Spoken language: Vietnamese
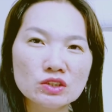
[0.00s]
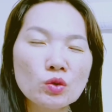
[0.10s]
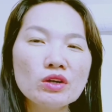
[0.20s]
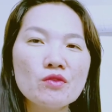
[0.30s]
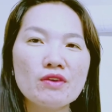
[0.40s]

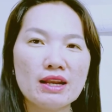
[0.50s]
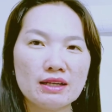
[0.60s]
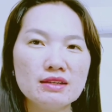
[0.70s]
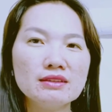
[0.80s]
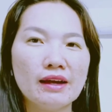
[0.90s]
tôi không phải là
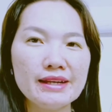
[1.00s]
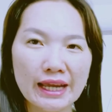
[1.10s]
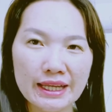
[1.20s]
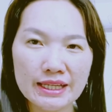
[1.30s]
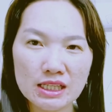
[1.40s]
cơ thể
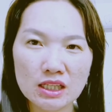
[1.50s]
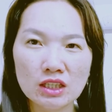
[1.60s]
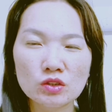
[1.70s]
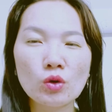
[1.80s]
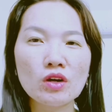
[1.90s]
này
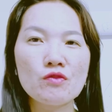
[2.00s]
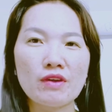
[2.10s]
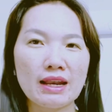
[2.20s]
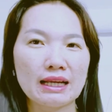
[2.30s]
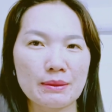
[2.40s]
tôi không
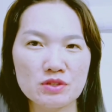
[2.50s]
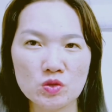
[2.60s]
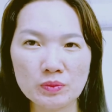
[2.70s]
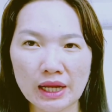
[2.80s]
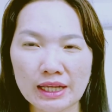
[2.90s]
phải là cảm
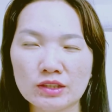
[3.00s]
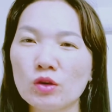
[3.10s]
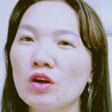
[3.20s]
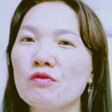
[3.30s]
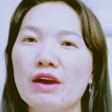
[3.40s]
xúc này
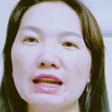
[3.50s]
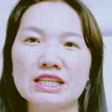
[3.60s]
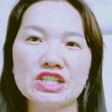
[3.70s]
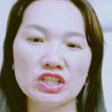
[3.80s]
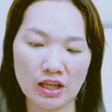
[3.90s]
tôi không phải là
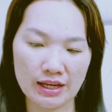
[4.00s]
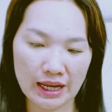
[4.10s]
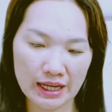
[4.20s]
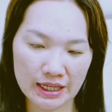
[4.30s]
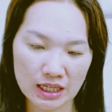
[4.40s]
trí tuệ
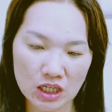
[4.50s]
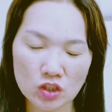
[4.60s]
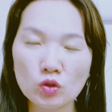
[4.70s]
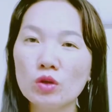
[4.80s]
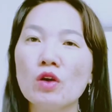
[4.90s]
này
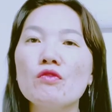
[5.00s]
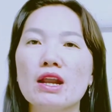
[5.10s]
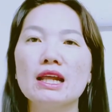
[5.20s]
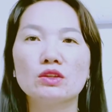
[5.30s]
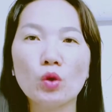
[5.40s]
tôi không
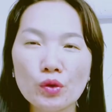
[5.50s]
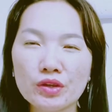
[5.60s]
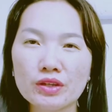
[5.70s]
phải là tôi